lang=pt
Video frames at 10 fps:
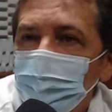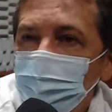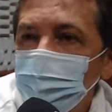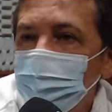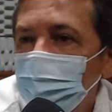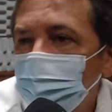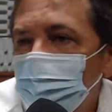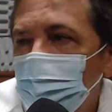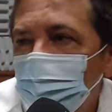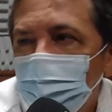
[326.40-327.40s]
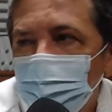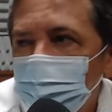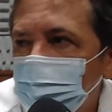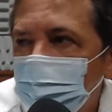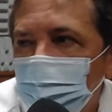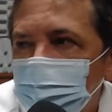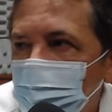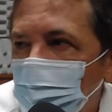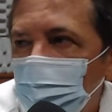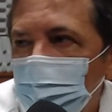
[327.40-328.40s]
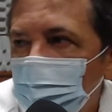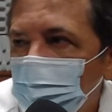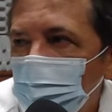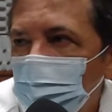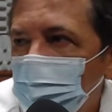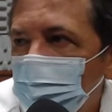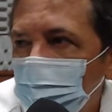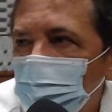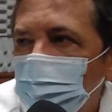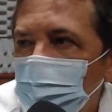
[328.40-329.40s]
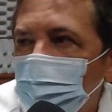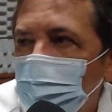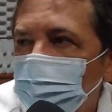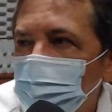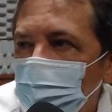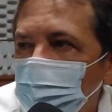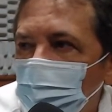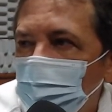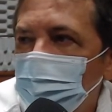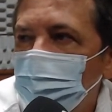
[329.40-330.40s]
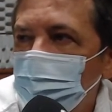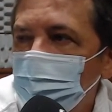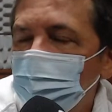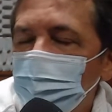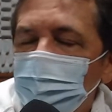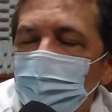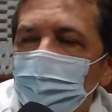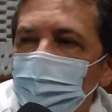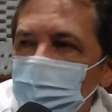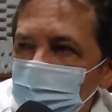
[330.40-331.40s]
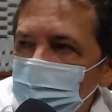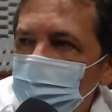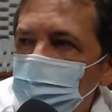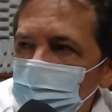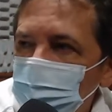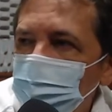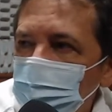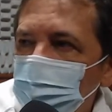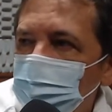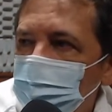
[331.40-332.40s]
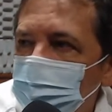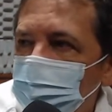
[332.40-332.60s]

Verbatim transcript: que deve ir para licitação aí no primeiro trimestre agora de, de 2022.